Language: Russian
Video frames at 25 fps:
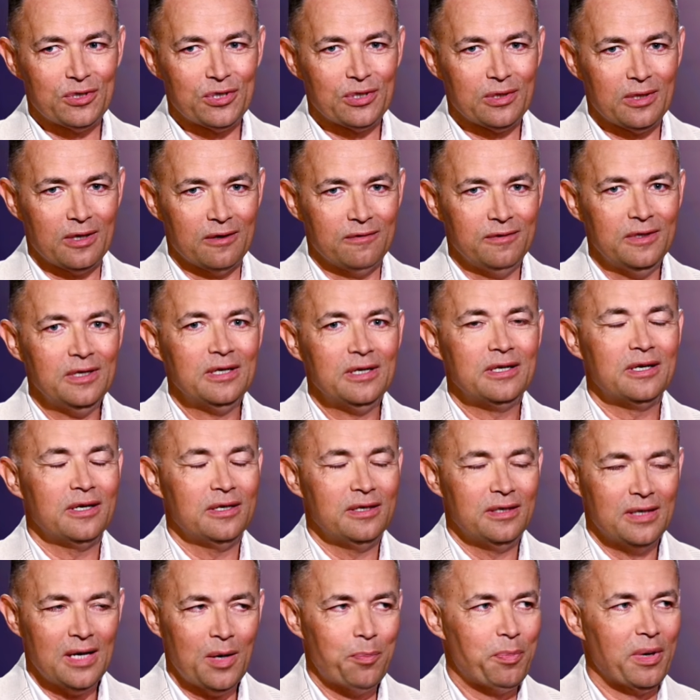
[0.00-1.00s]
человека,
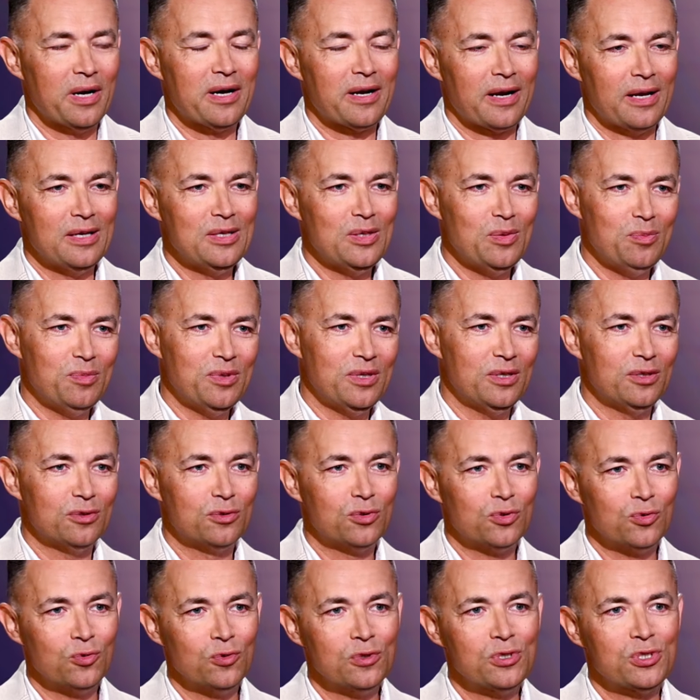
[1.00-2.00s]
я, по крайней мере,
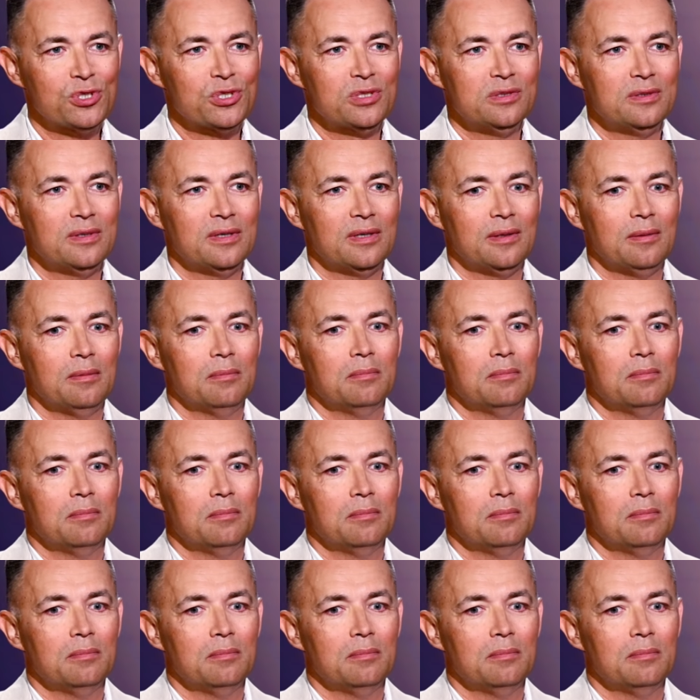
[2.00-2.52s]
точно.